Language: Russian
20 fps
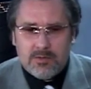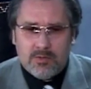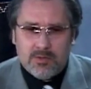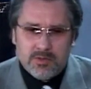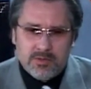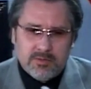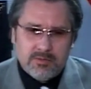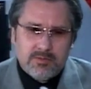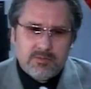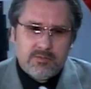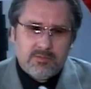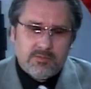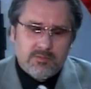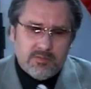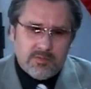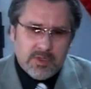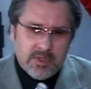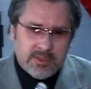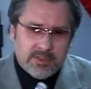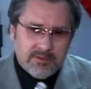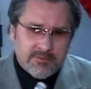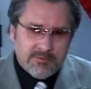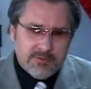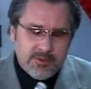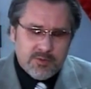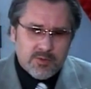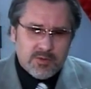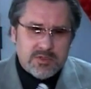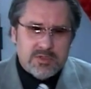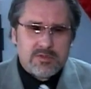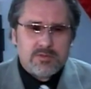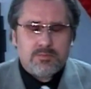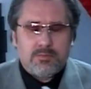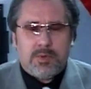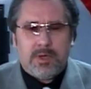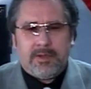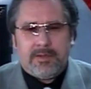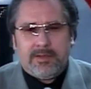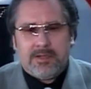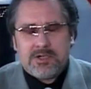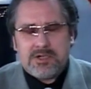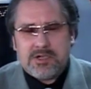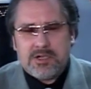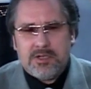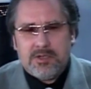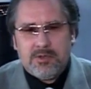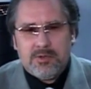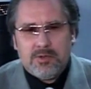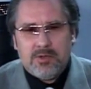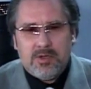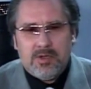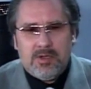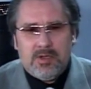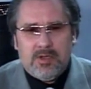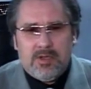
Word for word: он это внес по отношению